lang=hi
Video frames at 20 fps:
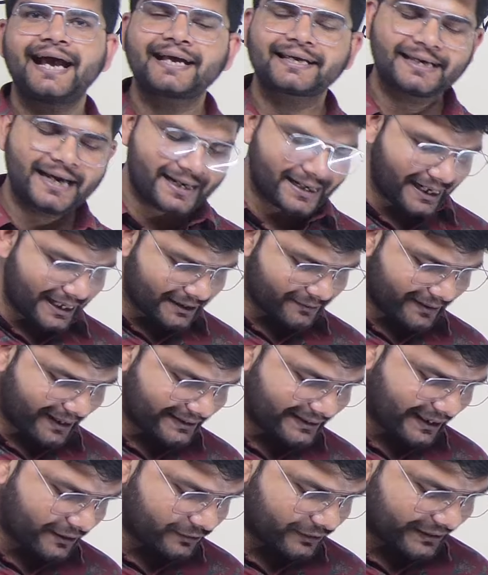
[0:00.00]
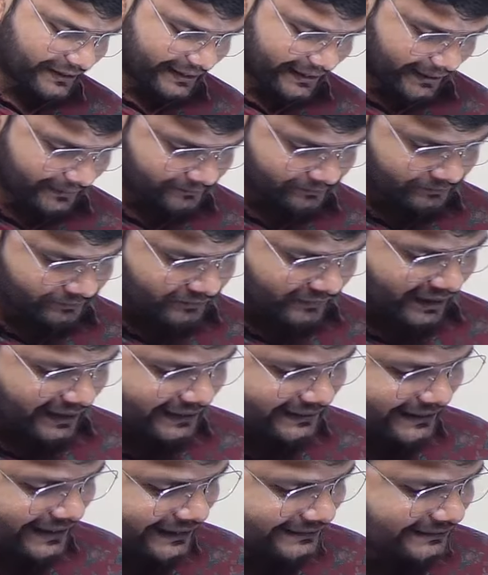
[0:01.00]
क्या क्या कार्रवाइयां होनी है
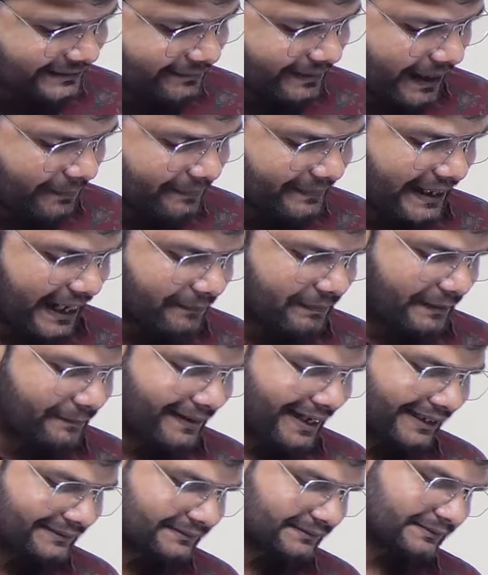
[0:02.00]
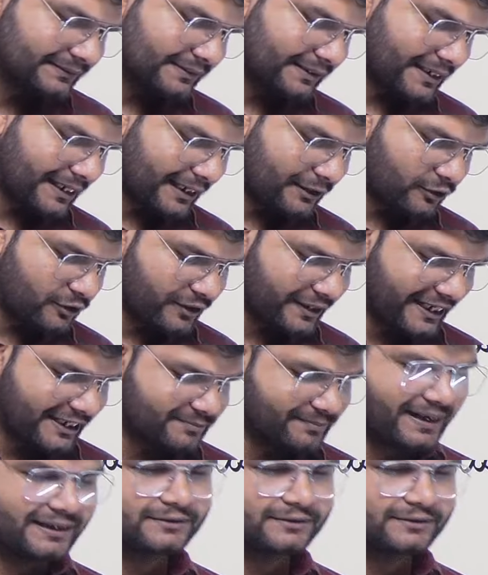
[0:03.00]
ये सब आप यहाँ पर बात कर लोगे इस